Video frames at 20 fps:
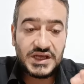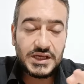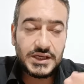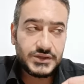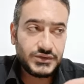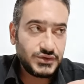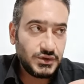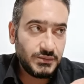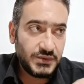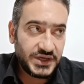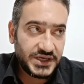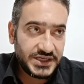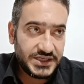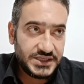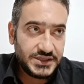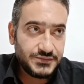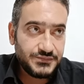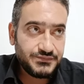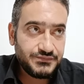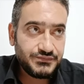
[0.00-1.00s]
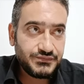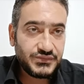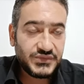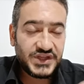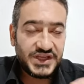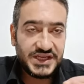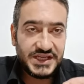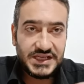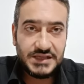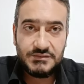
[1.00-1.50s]
الطبيعية
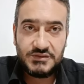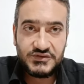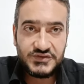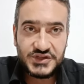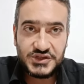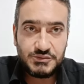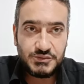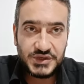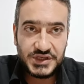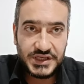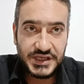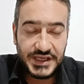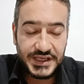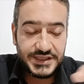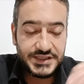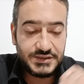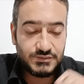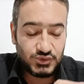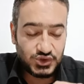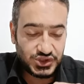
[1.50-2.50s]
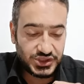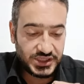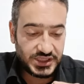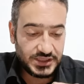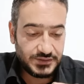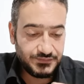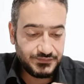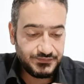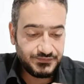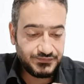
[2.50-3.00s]
اللي مفيش منها أي
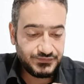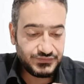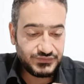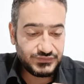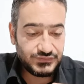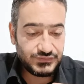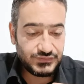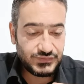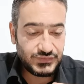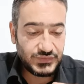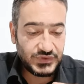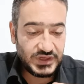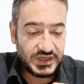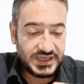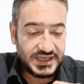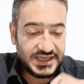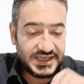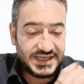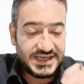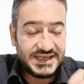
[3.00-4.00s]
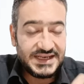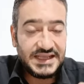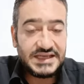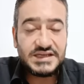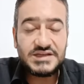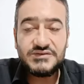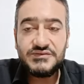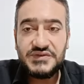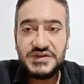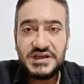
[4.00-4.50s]
مشكلة
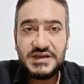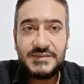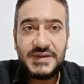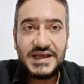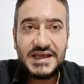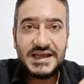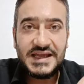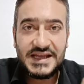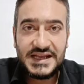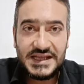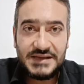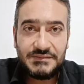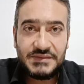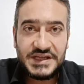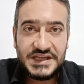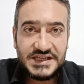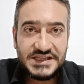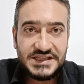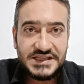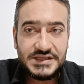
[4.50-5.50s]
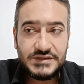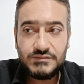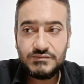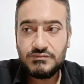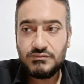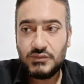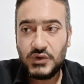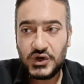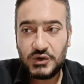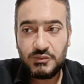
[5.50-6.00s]
لكن في بقى آلام هي دي
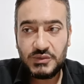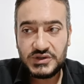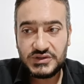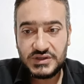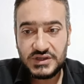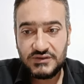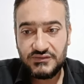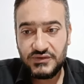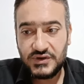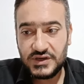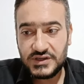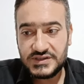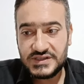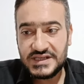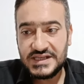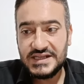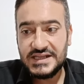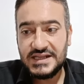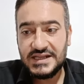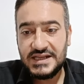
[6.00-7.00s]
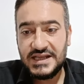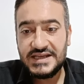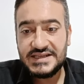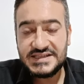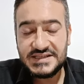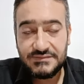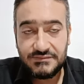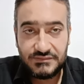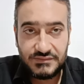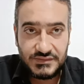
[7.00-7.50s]
مربط الفرس اللي
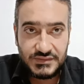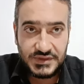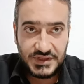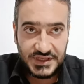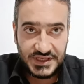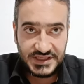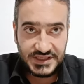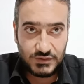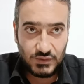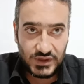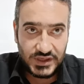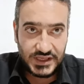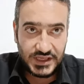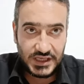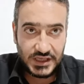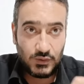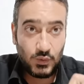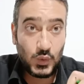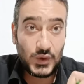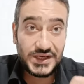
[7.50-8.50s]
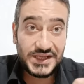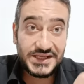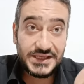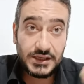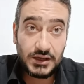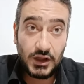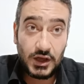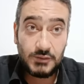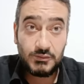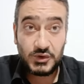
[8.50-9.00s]
لازم يتوجه ولي
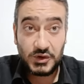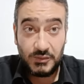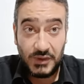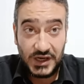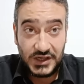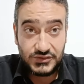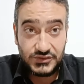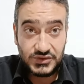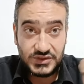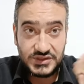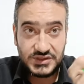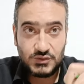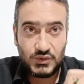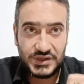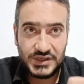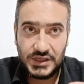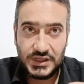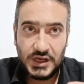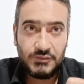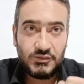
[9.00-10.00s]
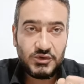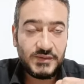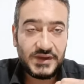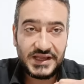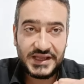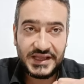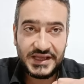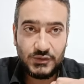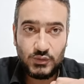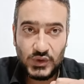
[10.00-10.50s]
الأمر بحضرتك ولي الأمر بقى
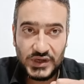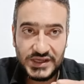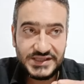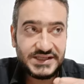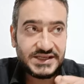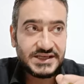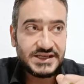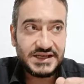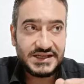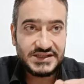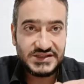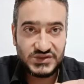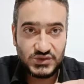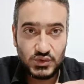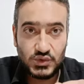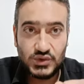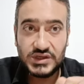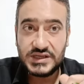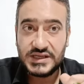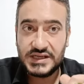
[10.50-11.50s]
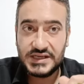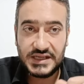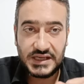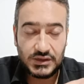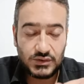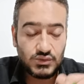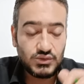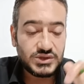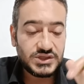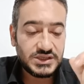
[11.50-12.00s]
كان والدك كان زوجك كان
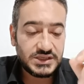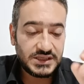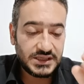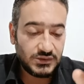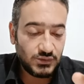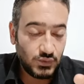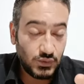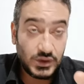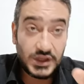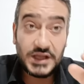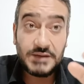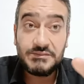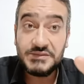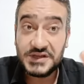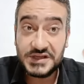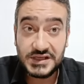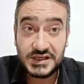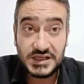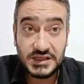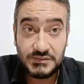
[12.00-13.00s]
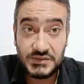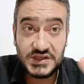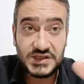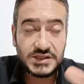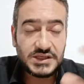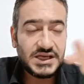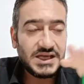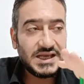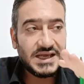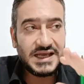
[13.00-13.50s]
أخوك كان ابنك
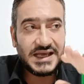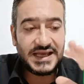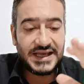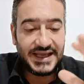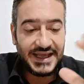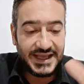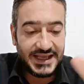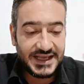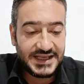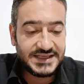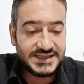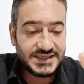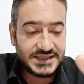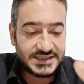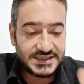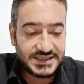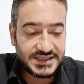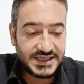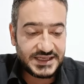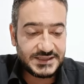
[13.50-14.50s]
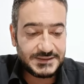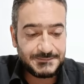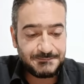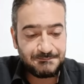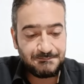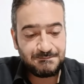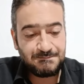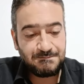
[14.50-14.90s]
الكبير أيا كان